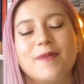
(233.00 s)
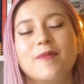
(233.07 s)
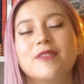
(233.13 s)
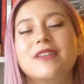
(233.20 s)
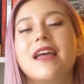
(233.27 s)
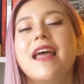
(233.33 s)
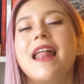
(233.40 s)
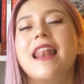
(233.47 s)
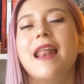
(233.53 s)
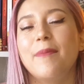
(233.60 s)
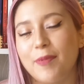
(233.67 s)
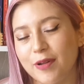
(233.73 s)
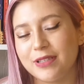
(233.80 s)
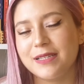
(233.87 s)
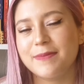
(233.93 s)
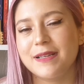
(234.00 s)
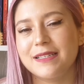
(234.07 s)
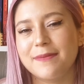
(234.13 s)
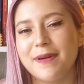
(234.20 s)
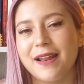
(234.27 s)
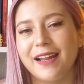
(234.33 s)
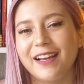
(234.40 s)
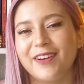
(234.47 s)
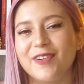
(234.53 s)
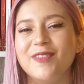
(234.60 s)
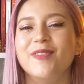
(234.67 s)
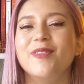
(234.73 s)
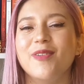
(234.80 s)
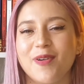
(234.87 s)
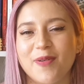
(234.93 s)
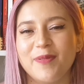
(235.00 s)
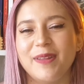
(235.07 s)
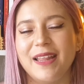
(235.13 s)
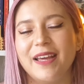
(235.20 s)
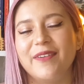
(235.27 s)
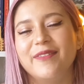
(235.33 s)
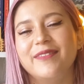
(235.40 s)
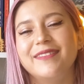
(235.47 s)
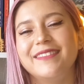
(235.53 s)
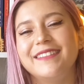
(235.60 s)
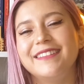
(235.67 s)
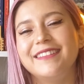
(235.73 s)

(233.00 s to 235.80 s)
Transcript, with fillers: vemos la próxima semana con un nuevo video.